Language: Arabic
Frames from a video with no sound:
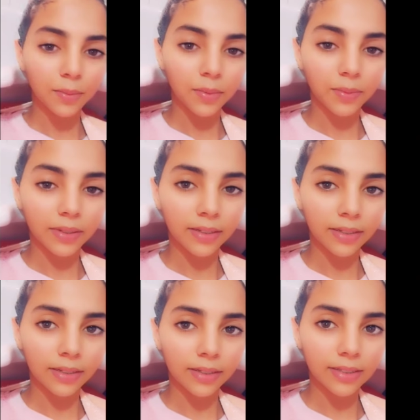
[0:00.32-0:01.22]

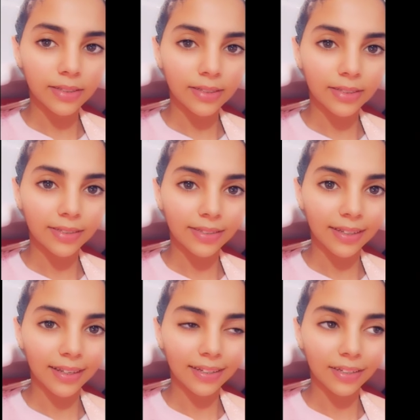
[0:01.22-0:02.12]
البنات
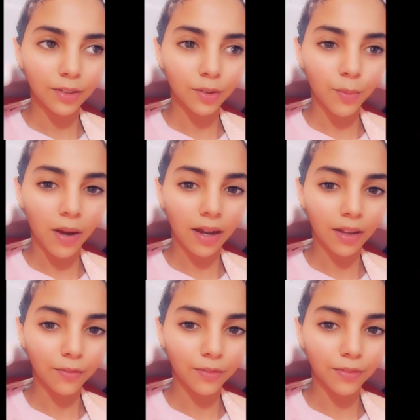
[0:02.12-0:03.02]
اليوم
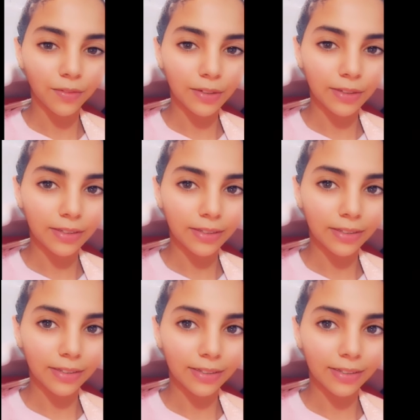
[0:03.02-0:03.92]

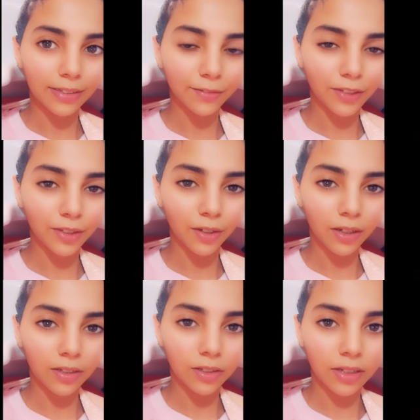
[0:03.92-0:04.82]
آه، الفيديو
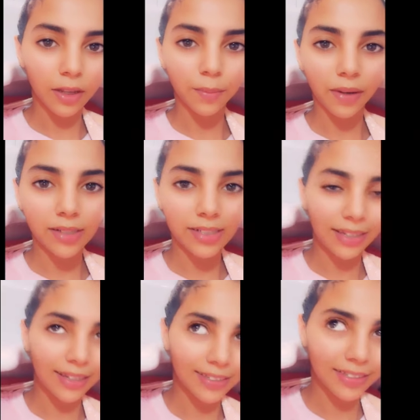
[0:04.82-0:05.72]
غيكون عبارة
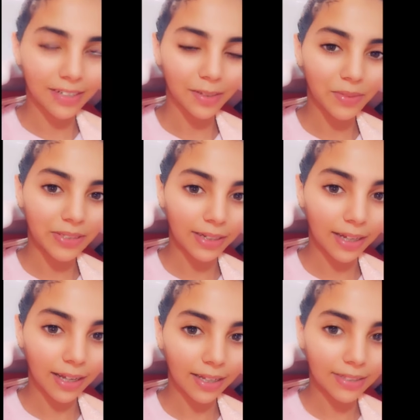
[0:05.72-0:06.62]
على دجاجتي
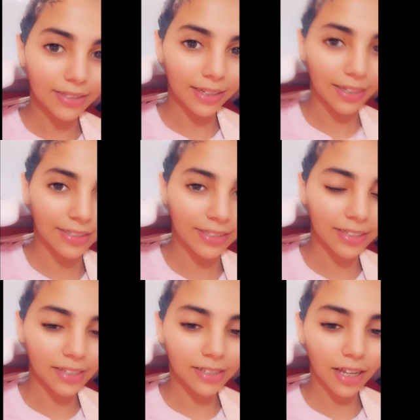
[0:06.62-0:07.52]
خاصة غادي
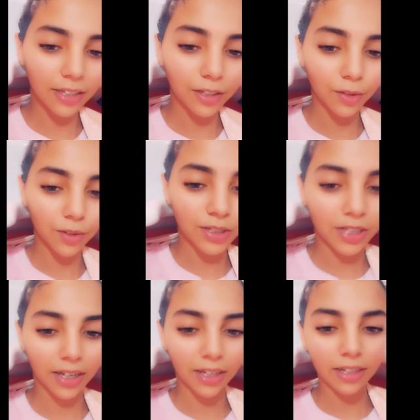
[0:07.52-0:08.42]
ندير طانيين
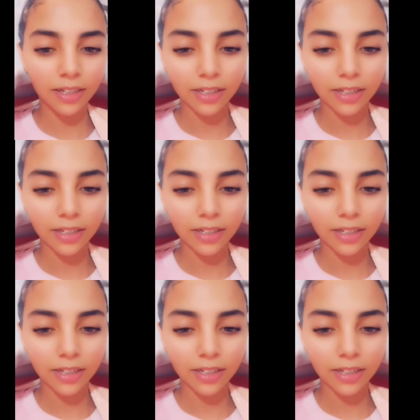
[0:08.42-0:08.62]
لشعري